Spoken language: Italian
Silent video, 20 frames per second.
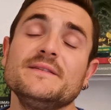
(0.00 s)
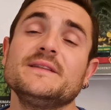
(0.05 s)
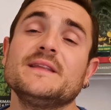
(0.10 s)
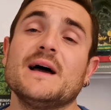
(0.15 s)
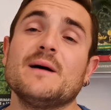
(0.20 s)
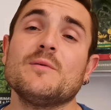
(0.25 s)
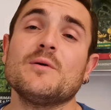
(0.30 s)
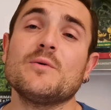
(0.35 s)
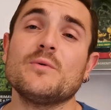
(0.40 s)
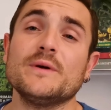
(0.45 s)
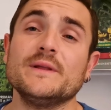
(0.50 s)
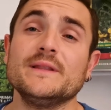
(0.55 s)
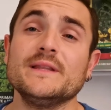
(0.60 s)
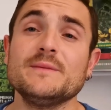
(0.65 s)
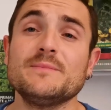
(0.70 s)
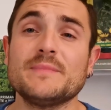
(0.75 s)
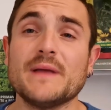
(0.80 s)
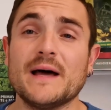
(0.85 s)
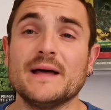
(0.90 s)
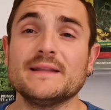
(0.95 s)
evitiamo
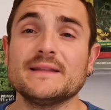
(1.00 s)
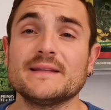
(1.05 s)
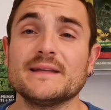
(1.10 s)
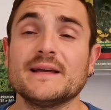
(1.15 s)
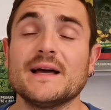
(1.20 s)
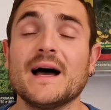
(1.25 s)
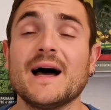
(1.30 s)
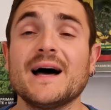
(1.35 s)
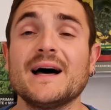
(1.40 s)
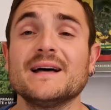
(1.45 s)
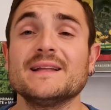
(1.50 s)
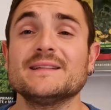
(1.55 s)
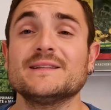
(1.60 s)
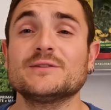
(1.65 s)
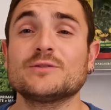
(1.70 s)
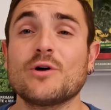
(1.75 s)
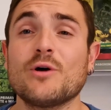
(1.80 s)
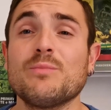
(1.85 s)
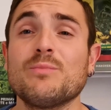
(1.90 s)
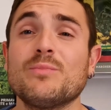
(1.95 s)
quindi piante a
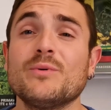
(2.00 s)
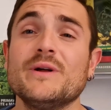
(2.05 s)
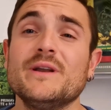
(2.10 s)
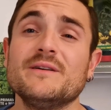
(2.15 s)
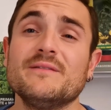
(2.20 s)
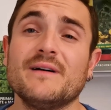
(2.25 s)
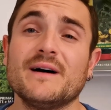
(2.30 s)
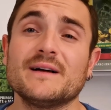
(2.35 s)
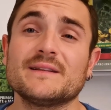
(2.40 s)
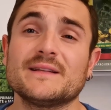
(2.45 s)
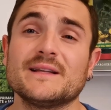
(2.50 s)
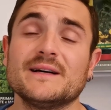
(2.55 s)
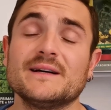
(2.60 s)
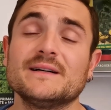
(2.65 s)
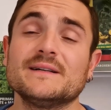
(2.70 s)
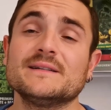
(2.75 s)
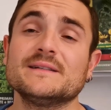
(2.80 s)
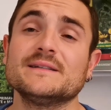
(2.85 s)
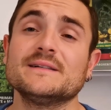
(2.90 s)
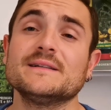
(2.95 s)
troppo
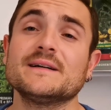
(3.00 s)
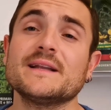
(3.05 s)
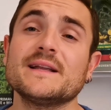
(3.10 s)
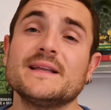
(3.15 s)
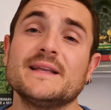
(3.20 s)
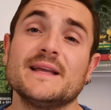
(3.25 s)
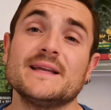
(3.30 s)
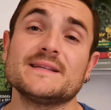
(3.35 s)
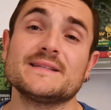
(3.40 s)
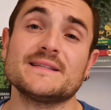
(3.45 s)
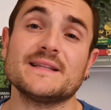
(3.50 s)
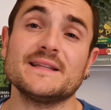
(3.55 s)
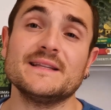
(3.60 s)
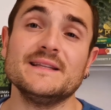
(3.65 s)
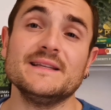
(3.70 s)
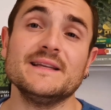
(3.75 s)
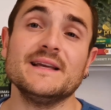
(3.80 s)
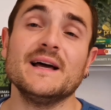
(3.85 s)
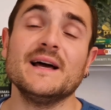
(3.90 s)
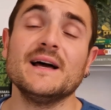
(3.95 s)
elevata richiesta
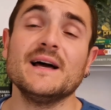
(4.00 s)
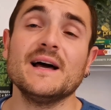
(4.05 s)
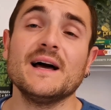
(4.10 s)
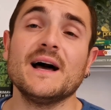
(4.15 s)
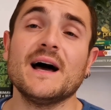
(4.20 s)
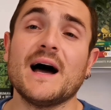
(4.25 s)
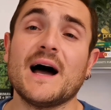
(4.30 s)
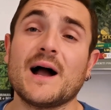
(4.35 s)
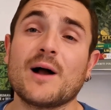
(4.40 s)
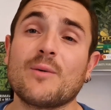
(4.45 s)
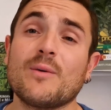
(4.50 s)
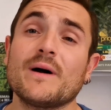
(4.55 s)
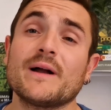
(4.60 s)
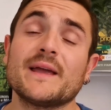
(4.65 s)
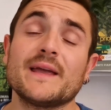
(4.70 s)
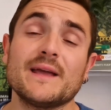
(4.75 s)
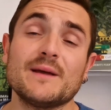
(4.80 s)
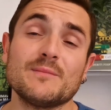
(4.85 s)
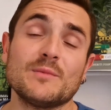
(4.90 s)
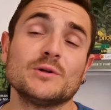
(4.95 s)
di acqua
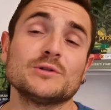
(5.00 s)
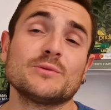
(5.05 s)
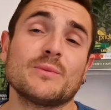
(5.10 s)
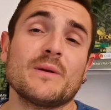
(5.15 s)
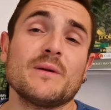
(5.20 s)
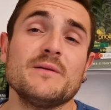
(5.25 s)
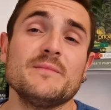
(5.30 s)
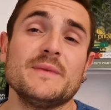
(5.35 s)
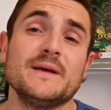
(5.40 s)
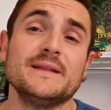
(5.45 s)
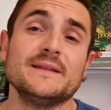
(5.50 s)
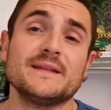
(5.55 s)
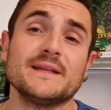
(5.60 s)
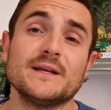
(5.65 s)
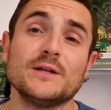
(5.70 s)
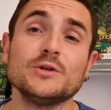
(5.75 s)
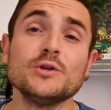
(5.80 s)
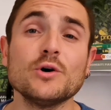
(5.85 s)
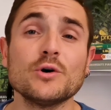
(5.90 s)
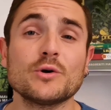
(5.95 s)
che molto
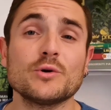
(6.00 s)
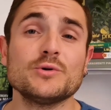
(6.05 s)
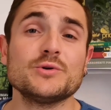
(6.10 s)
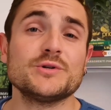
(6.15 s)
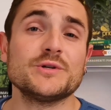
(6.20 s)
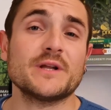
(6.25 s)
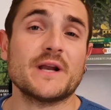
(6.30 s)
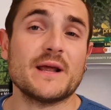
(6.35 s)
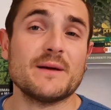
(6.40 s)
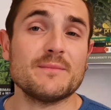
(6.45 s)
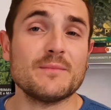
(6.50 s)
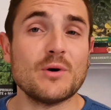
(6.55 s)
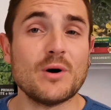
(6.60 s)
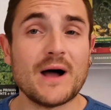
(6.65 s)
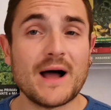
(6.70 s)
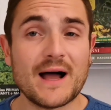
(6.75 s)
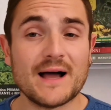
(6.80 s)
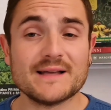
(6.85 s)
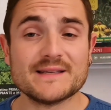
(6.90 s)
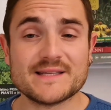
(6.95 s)
probabilmente non riusciremmo
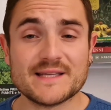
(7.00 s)
a